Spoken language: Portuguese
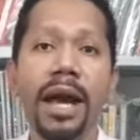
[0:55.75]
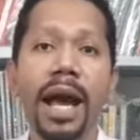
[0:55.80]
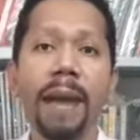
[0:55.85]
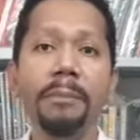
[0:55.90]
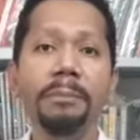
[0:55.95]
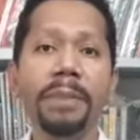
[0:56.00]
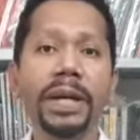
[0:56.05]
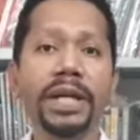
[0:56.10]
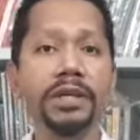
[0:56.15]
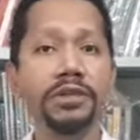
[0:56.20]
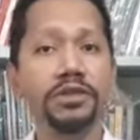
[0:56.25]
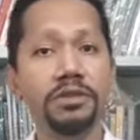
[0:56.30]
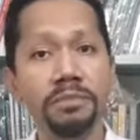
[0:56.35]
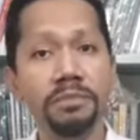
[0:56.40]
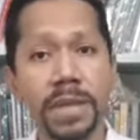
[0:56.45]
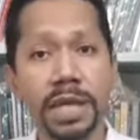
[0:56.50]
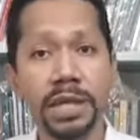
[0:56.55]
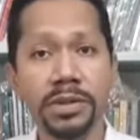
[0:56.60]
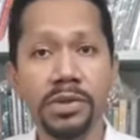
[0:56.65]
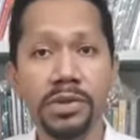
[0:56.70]

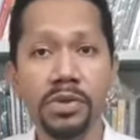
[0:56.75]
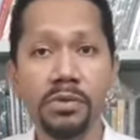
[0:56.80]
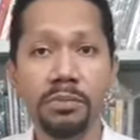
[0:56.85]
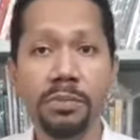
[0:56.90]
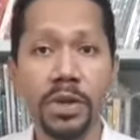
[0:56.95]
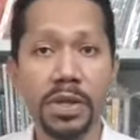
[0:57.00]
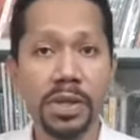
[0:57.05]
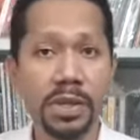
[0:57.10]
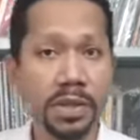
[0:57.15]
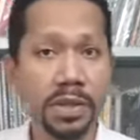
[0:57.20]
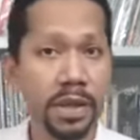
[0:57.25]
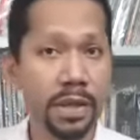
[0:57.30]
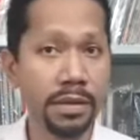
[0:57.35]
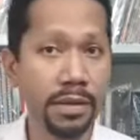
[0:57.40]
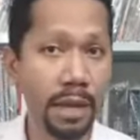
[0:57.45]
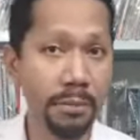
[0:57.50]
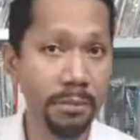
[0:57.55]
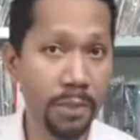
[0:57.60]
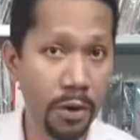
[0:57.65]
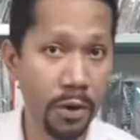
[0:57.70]
Aparentemente, isso pode ser
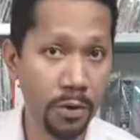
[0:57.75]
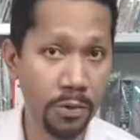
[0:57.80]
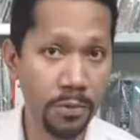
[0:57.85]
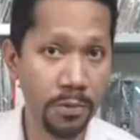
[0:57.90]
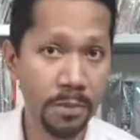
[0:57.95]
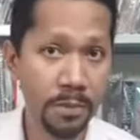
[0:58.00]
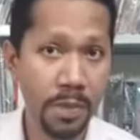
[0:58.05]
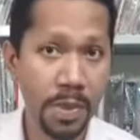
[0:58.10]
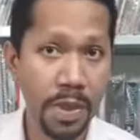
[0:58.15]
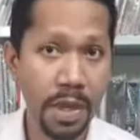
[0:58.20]
até bom,